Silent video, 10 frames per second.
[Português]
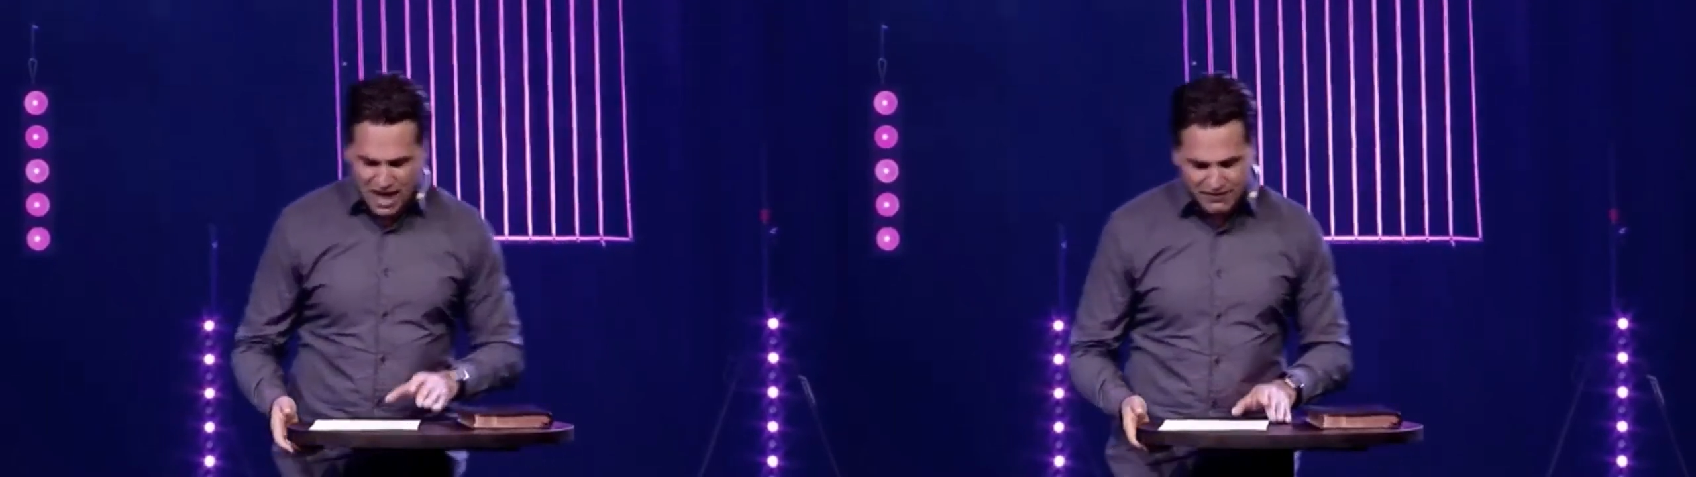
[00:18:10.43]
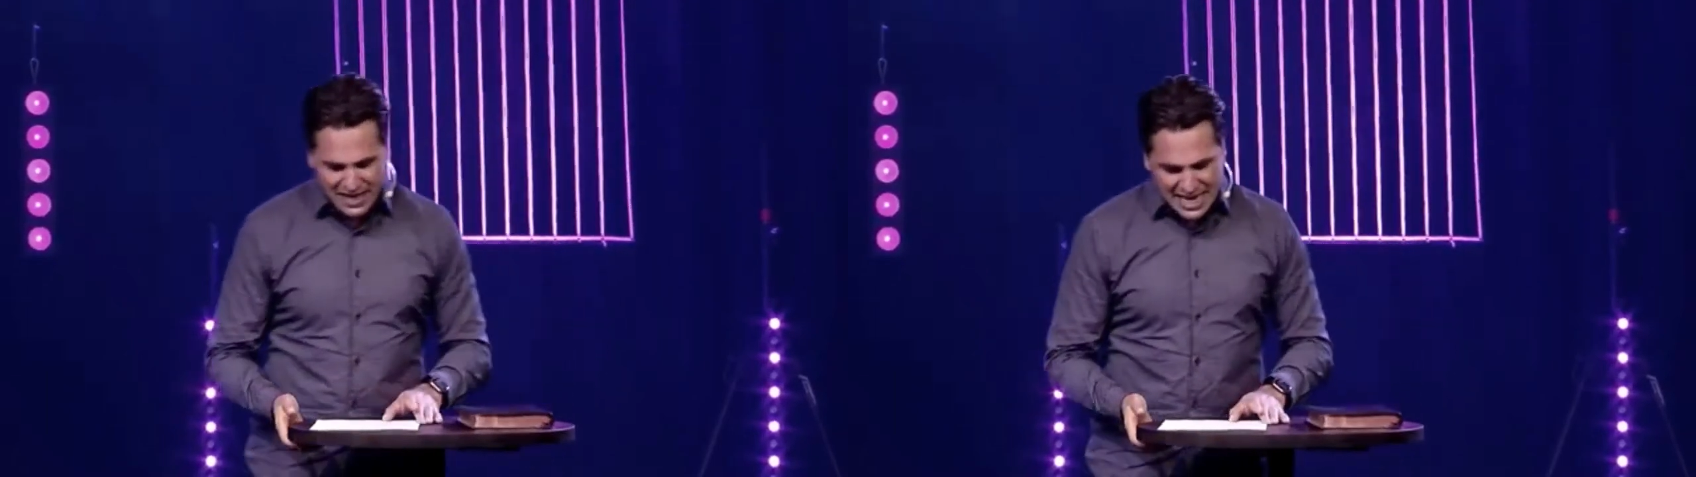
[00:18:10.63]

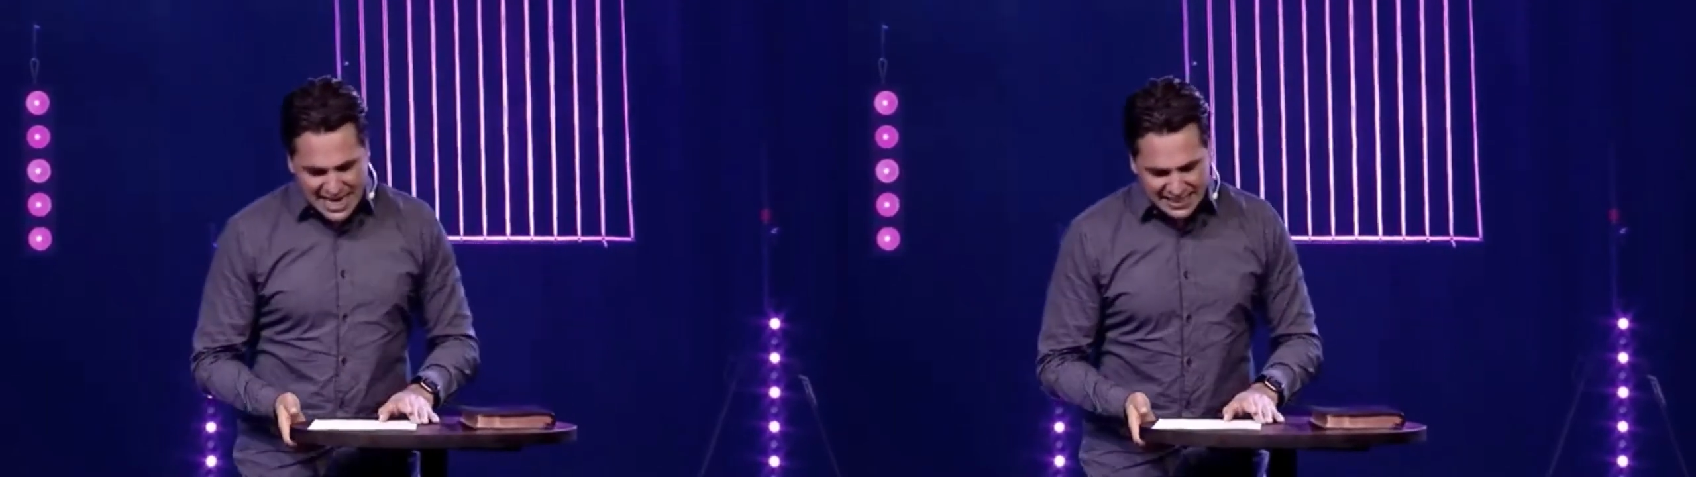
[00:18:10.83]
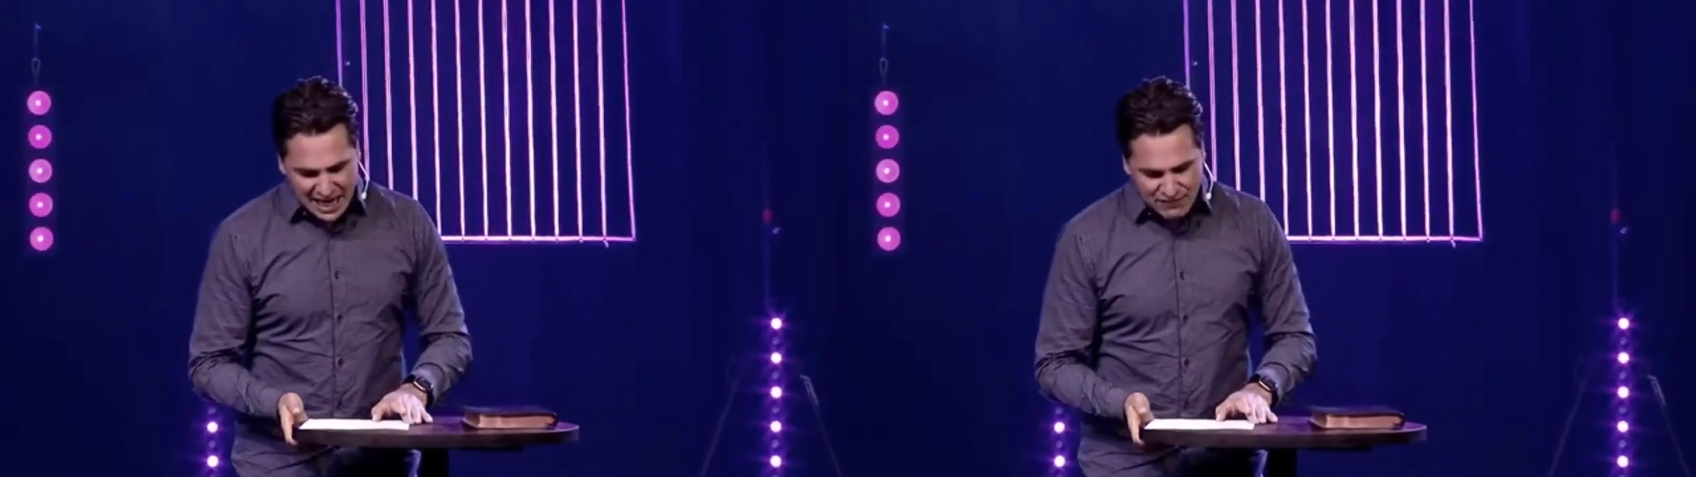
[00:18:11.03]
sobre a
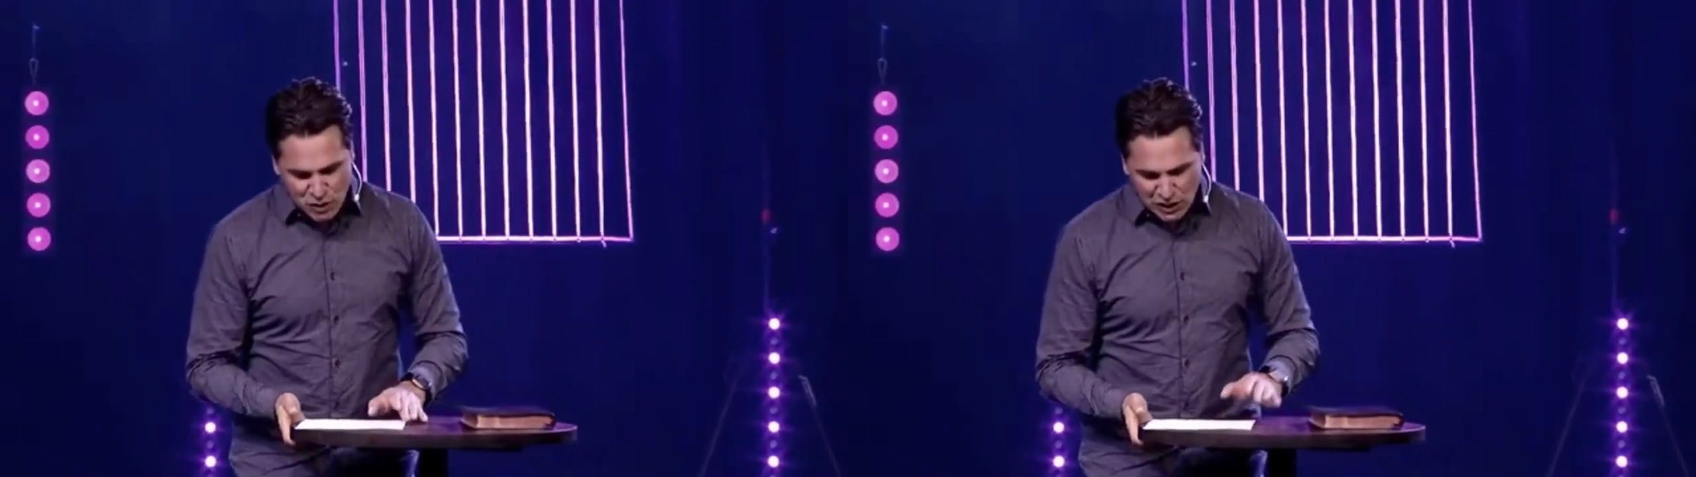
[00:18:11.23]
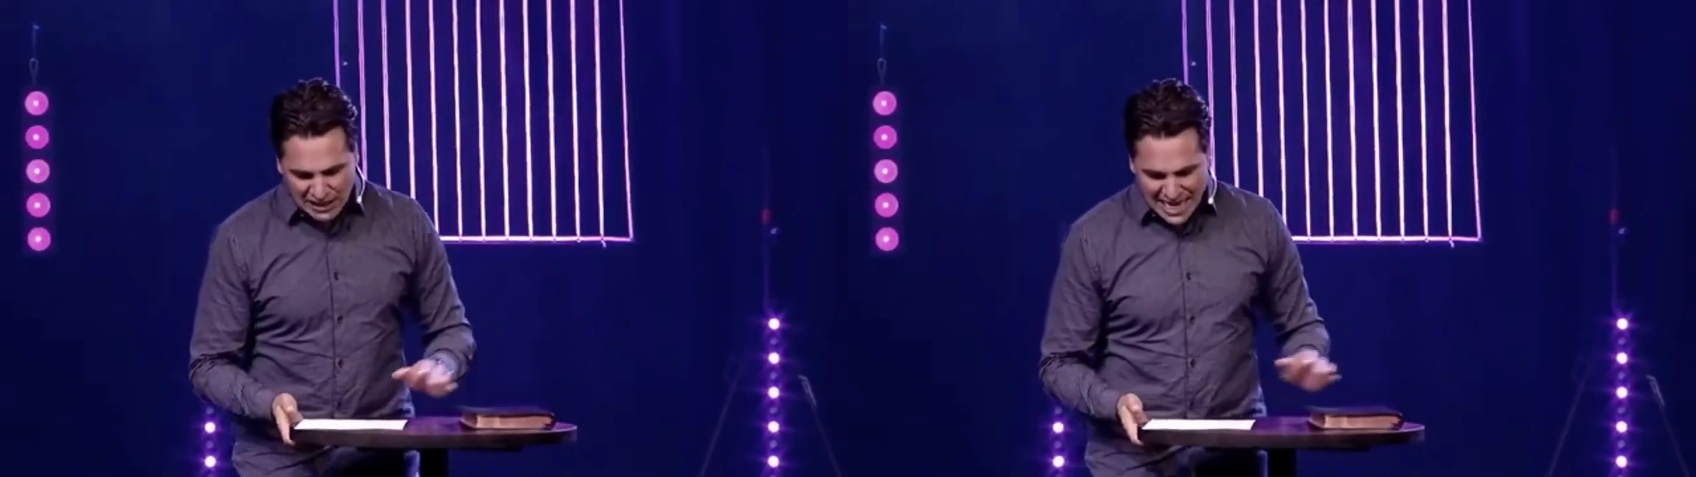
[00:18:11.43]

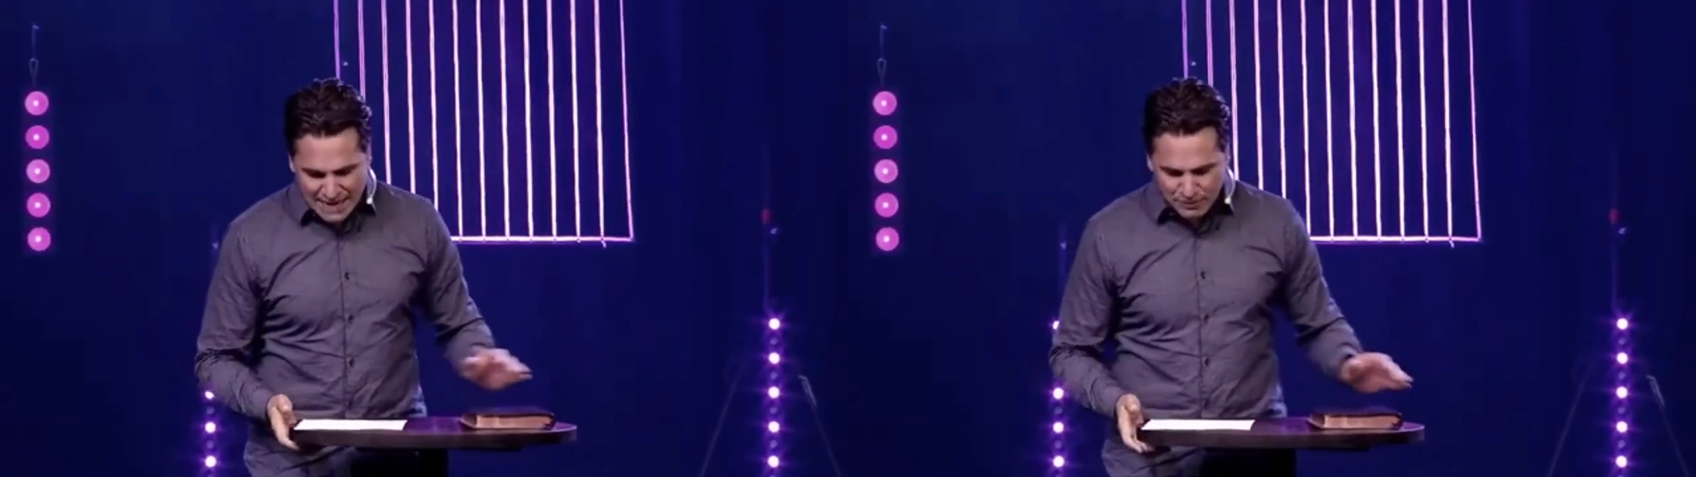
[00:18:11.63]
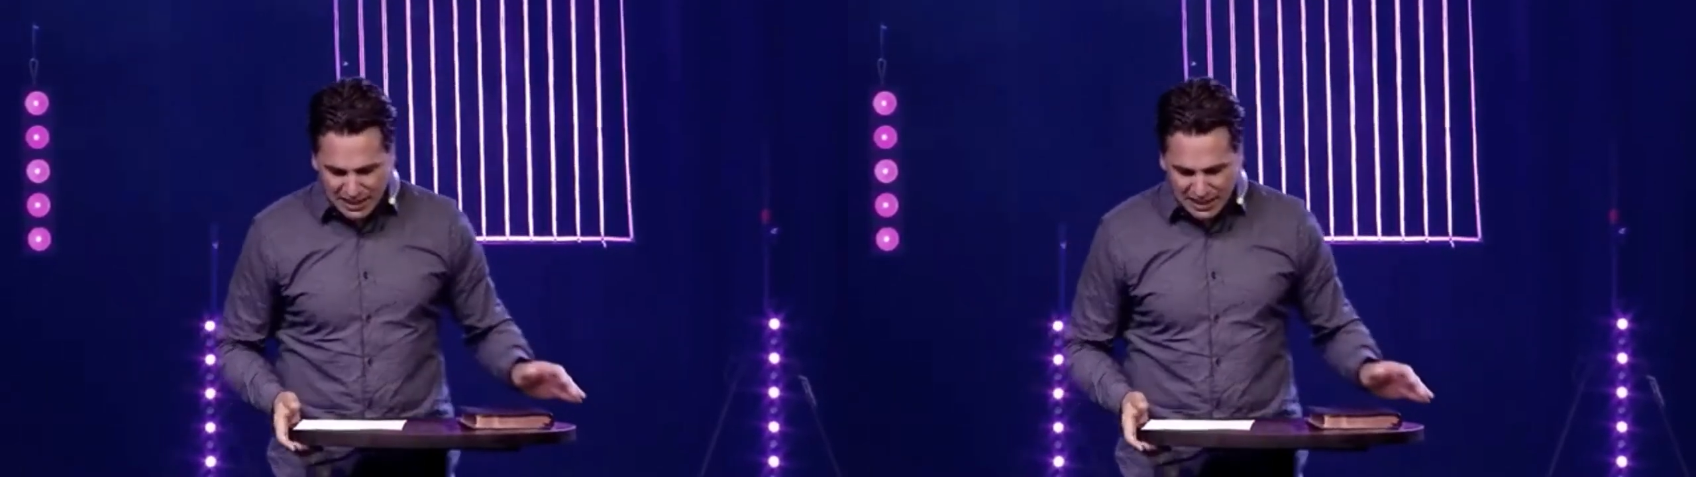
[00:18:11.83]
essência